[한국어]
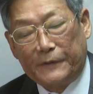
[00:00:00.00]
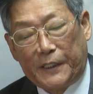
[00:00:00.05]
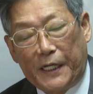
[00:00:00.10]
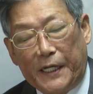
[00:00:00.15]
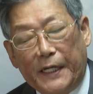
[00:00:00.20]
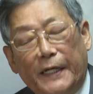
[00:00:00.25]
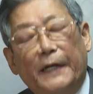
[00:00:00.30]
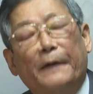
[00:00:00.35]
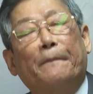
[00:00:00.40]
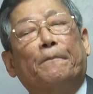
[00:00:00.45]

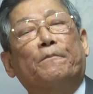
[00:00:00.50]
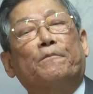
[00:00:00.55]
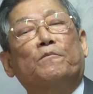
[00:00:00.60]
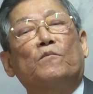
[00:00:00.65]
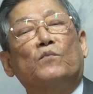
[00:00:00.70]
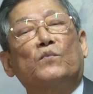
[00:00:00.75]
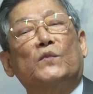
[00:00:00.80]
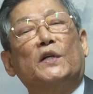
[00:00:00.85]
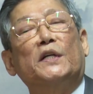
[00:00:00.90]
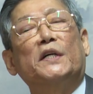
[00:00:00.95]
책임.
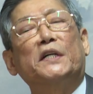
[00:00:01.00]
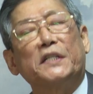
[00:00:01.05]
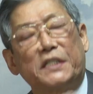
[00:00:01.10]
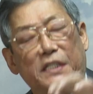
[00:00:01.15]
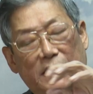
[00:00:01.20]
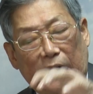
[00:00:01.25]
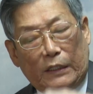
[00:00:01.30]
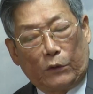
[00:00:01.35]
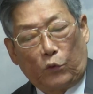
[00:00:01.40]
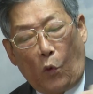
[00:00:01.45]
이런
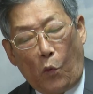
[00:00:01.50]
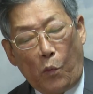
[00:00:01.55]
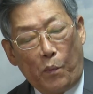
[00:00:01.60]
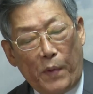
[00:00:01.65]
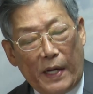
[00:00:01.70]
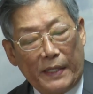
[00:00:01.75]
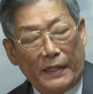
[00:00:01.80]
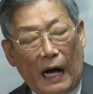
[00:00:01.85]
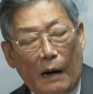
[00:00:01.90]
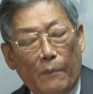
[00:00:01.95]
것이 다
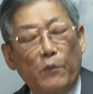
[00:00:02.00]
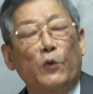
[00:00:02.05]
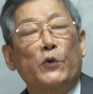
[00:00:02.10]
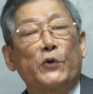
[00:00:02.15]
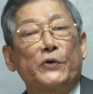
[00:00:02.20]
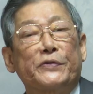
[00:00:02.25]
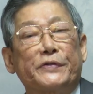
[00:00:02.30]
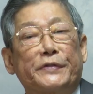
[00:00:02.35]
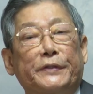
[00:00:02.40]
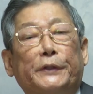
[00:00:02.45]

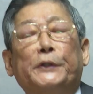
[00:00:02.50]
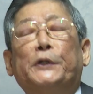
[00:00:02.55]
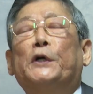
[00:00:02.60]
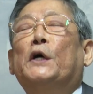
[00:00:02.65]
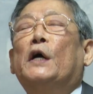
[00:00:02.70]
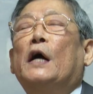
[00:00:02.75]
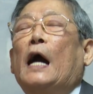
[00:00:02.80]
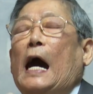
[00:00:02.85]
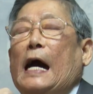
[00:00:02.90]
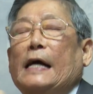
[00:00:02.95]
동반함으로써
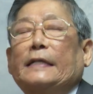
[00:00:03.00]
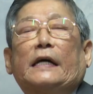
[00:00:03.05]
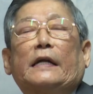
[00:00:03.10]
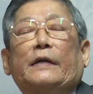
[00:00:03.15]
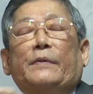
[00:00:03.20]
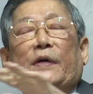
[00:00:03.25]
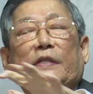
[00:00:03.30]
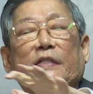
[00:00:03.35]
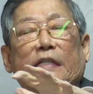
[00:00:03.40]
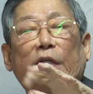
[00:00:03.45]

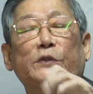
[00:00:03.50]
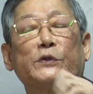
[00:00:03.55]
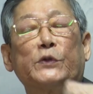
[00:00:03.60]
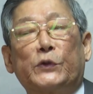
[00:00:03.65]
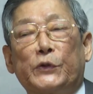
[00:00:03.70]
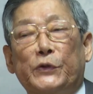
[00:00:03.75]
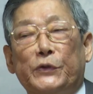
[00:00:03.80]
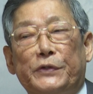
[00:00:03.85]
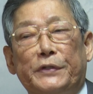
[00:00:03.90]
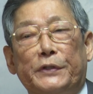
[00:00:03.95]
하나님의
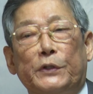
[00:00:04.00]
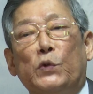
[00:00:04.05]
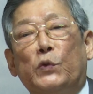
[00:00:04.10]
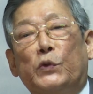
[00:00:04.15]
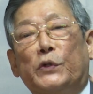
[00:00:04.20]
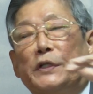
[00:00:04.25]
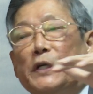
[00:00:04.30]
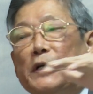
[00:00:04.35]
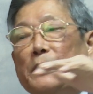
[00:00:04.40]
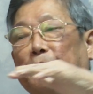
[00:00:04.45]
자녀로서
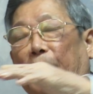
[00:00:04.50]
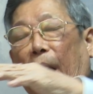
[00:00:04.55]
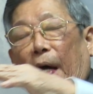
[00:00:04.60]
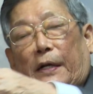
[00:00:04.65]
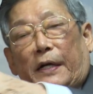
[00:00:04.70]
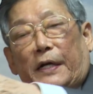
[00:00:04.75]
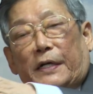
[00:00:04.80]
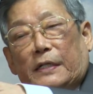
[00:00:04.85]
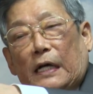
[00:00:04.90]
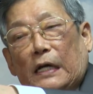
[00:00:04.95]
우리들이
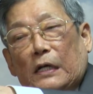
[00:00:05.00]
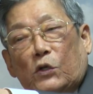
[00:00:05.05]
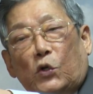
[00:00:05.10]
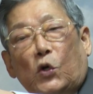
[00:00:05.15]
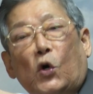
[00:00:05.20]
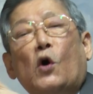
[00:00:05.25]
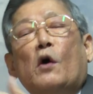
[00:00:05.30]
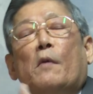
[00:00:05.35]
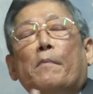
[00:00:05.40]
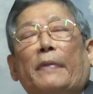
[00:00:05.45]
바르게
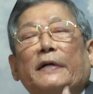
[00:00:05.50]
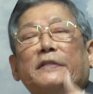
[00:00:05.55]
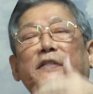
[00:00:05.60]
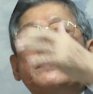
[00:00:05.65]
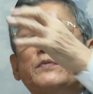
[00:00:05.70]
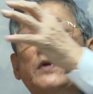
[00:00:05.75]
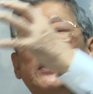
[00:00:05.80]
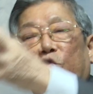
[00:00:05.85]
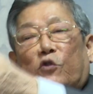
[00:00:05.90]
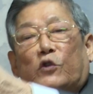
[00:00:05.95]
살고
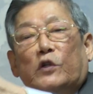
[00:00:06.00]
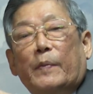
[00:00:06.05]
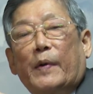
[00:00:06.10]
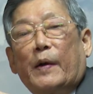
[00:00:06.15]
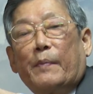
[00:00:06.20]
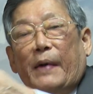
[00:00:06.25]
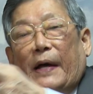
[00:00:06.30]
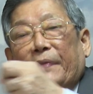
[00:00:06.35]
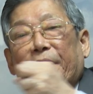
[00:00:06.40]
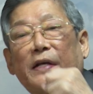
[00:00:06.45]
마침내
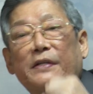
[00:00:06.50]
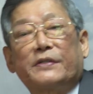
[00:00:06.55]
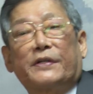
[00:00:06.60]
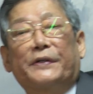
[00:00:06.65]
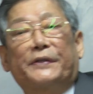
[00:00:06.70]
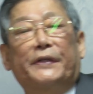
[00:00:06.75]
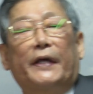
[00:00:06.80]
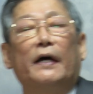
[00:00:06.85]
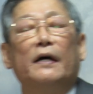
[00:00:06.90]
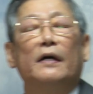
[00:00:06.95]
주님을
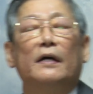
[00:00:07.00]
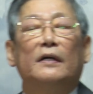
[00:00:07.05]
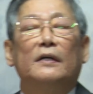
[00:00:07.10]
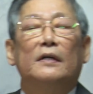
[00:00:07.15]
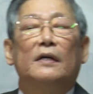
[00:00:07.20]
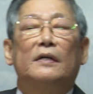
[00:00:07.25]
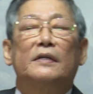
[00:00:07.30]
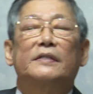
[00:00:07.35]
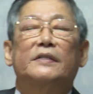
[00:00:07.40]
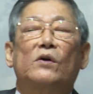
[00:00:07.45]
만났을 때
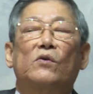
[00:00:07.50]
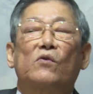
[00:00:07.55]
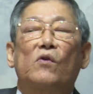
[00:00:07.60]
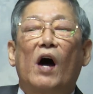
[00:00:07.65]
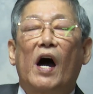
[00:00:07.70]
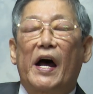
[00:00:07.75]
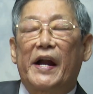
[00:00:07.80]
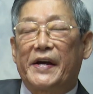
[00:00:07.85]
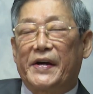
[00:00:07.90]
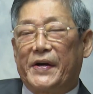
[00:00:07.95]

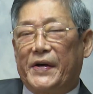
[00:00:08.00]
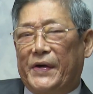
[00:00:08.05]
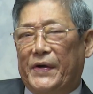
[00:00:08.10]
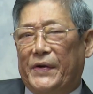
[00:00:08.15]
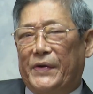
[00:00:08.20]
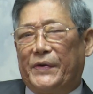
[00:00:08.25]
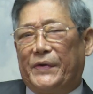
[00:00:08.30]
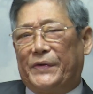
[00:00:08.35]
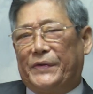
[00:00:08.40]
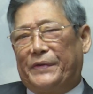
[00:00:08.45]
성공하는 거예요.
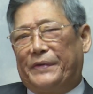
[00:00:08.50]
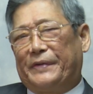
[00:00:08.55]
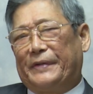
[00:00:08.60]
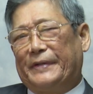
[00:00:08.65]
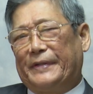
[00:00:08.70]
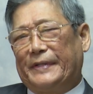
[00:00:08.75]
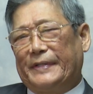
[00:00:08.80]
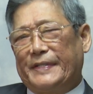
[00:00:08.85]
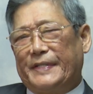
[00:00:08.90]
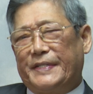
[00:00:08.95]

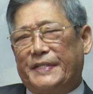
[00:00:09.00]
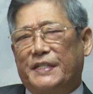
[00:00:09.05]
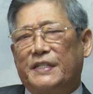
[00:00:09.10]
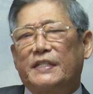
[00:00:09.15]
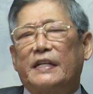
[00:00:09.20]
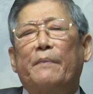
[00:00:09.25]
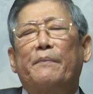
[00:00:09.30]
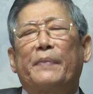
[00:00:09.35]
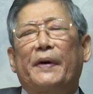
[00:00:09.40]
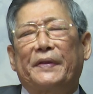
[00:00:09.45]

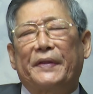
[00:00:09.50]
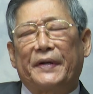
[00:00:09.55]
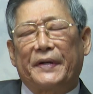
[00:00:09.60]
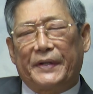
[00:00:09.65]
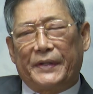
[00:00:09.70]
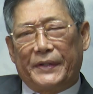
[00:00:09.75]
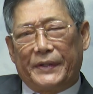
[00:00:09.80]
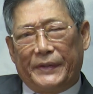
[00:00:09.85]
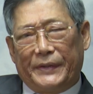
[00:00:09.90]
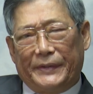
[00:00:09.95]
칭찬받는
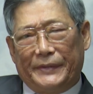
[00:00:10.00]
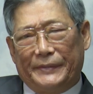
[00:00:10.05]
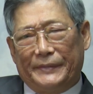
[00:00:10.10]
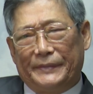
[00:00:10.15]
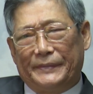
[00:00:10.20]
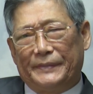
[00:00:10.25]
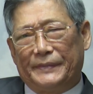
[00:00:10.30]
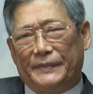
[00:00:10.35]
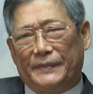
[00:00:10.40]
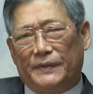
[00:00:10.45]
거예요.
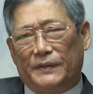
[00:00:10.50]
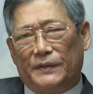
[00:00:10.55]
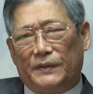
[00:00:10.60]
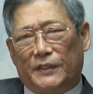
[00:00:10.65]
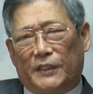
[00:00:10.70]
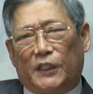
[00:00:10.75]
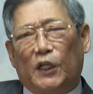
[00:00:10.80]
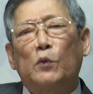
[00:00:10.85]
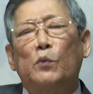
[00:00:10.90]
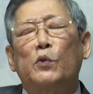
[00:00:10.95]

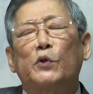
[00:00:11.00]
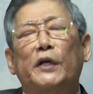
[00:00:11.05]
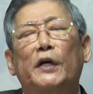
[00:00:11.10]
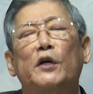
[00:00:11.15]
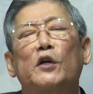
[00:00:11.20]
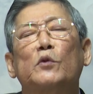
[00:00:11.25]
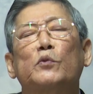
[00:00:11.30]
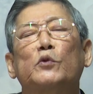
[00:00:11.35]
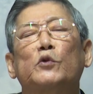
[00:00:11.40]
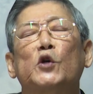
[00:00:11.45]
지금보다
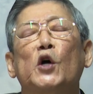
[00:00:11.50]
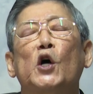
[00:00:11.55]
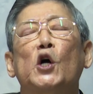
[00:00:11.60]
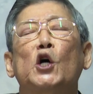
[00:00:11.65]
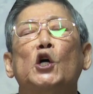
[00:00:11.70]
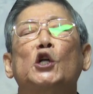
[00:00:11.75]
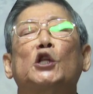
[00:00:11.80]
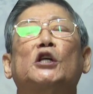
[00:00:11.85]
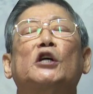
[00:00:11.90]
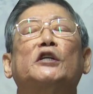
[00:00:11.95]
여러분
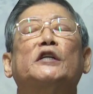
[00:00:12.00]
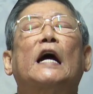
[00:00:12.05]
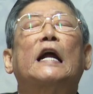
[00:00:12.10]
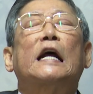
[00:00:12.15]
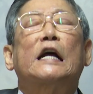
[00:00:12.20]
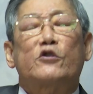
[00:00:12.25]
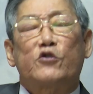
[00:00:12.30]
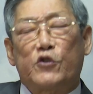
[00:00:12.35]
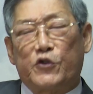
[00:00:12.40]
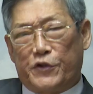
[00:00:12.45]
더
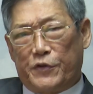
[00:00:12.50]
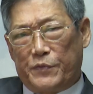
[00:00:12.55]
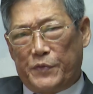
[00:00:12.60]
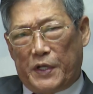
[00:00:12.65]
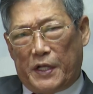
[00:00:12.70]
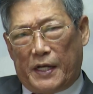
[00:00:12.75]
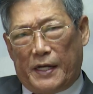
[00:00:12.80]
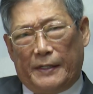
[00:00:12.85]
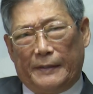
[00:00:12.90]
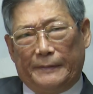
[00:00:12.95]
잘할 수
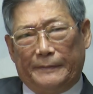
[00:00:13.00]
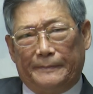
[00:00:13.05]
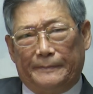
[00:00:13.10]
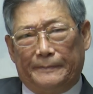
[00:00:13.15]
있습니다.